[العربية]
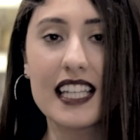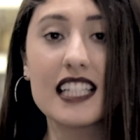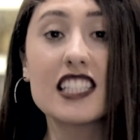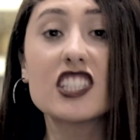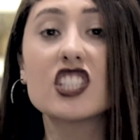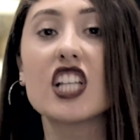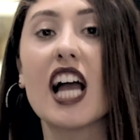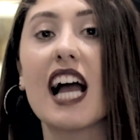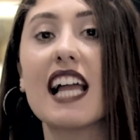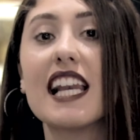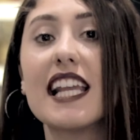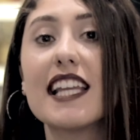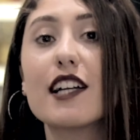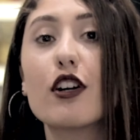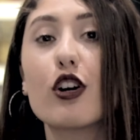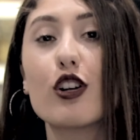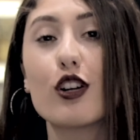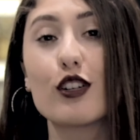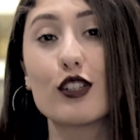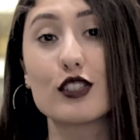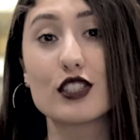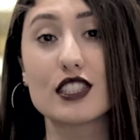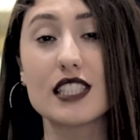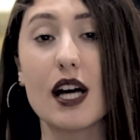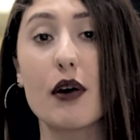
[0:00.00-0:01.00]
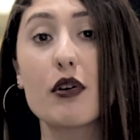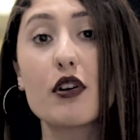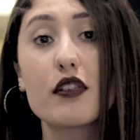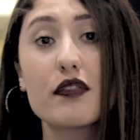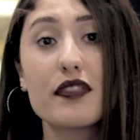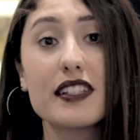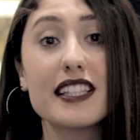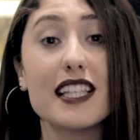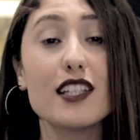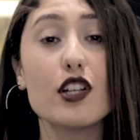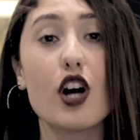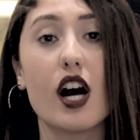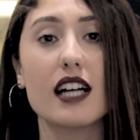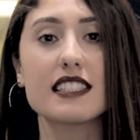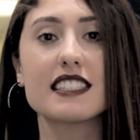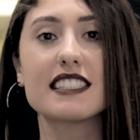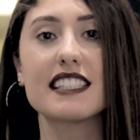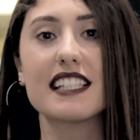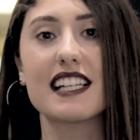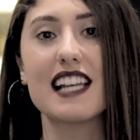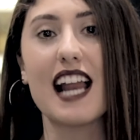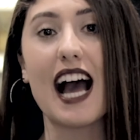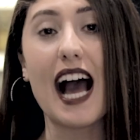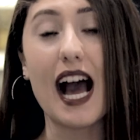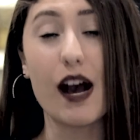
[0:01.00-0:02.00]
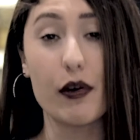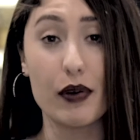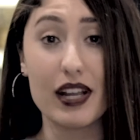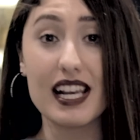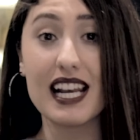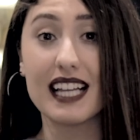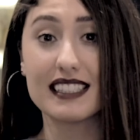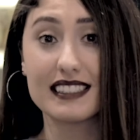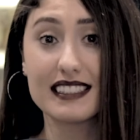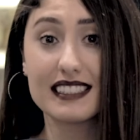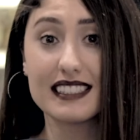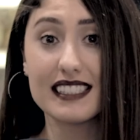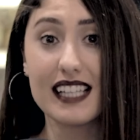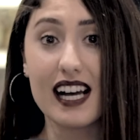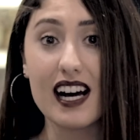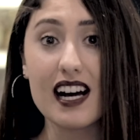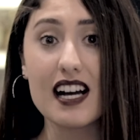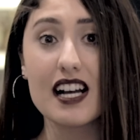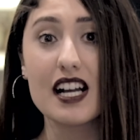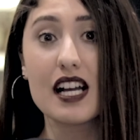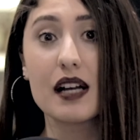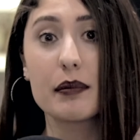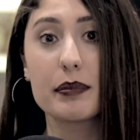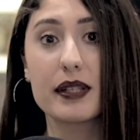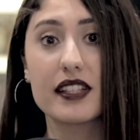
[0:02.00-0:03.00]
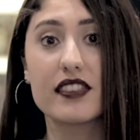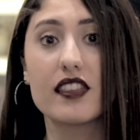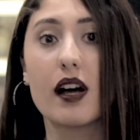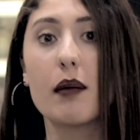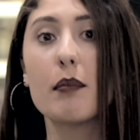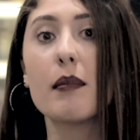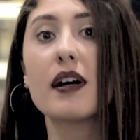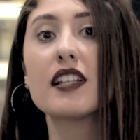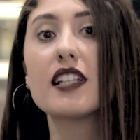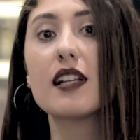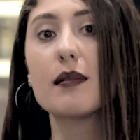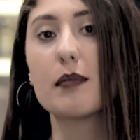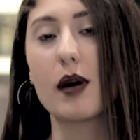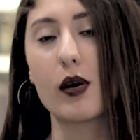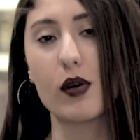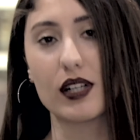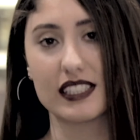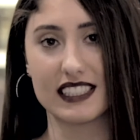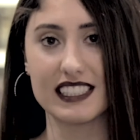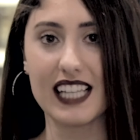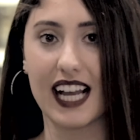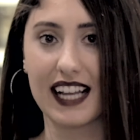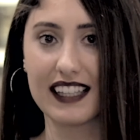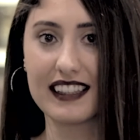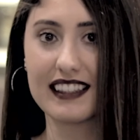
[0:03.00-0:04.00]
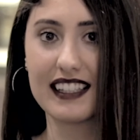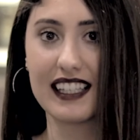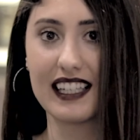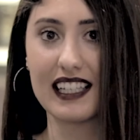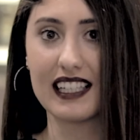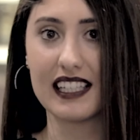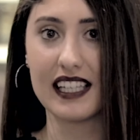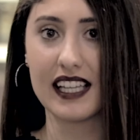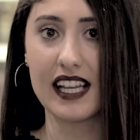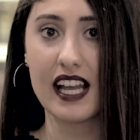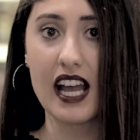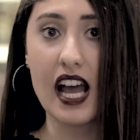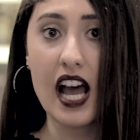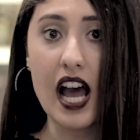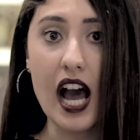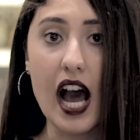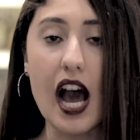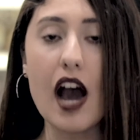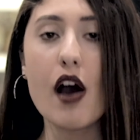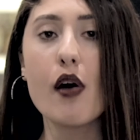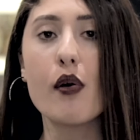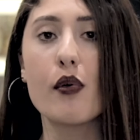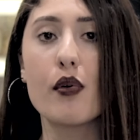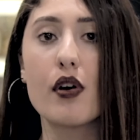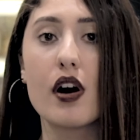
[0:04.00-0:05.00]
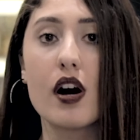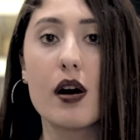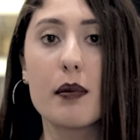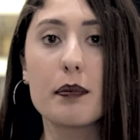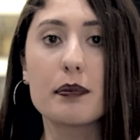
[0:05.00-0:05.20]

كل شي عليكم انه تصوروا فيديو قصير لحوالي دقيقة بيتضمن المواضيع التالية أو